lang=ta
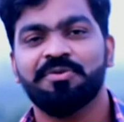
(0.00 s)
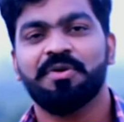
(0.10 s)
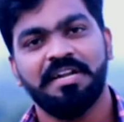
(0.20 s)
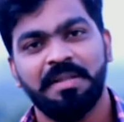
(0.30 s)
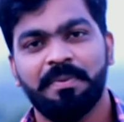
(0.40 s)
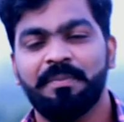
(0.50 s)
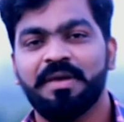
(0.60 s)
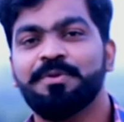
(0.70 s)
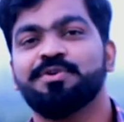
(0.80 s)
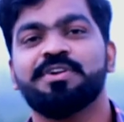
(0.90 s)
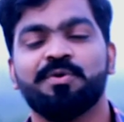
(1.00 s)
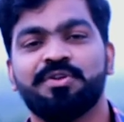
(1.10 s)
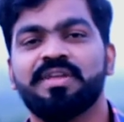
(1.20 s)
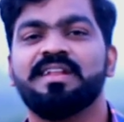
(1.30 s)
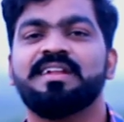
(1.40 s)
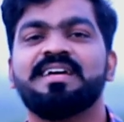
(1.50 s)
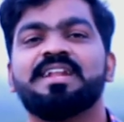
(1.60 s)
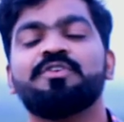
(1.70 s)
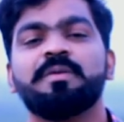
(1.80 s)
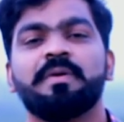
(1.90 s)
எல்லாத்துக்கும் கண்டிப்பாக மிகப்பெரிய ஒரு டவுட் இருக்குது என்னென்னா
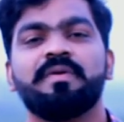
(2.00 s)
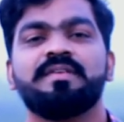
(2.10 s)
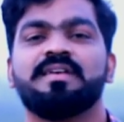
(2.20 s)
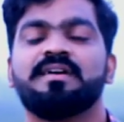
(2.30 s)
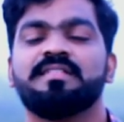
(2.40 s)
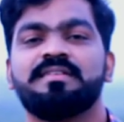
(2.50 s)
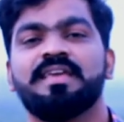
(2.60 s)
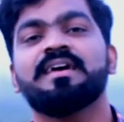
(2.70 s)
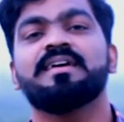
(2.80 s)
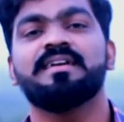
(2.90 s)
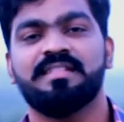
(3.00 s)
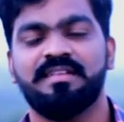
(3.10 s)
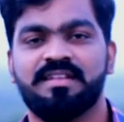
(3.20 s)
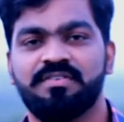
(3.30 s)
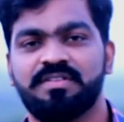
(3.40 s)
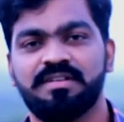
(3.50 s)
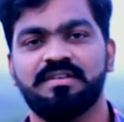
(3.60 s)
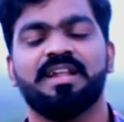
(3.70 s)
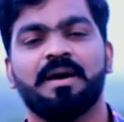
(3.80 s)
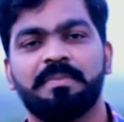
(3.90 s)
ரவுடி பேபி சாங் ஏன் இந்த லிஸ்ட்டில் வந்து
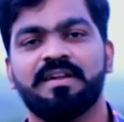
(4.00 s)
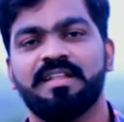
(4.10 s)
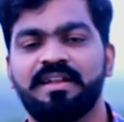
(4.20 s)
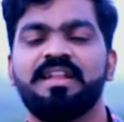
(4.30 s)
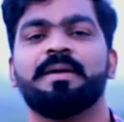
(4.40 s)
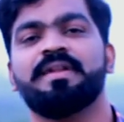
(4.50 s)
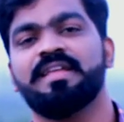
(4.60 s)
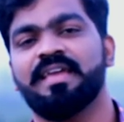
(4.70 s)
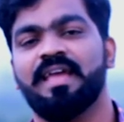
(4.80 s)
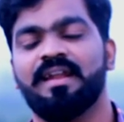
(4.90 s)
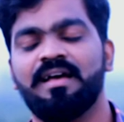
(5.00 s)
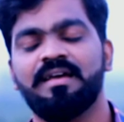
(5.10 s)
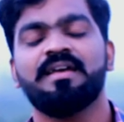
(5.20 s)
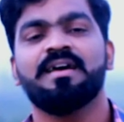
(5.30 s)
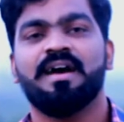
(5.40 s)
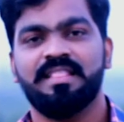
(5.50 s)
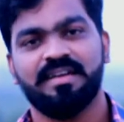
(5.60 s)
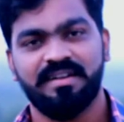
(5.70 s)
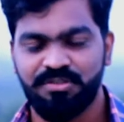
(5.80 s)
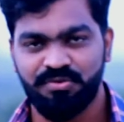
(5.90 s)
டாப் டெனில் இல்லை அப்படின்னு நீங்கள் கேட்கலாம்
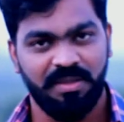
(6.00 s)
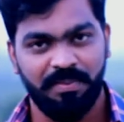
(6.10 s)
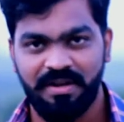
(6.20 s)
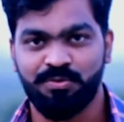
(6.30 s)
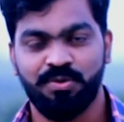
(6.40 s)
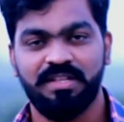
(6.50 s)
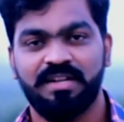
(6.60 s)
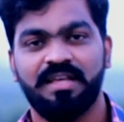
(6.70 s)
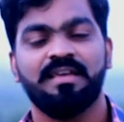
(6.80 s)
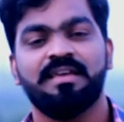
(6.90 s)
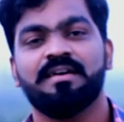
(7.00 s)
அதுக்கான ரீசனும் நான் இப்போ நான் சொல்லிடுறேன்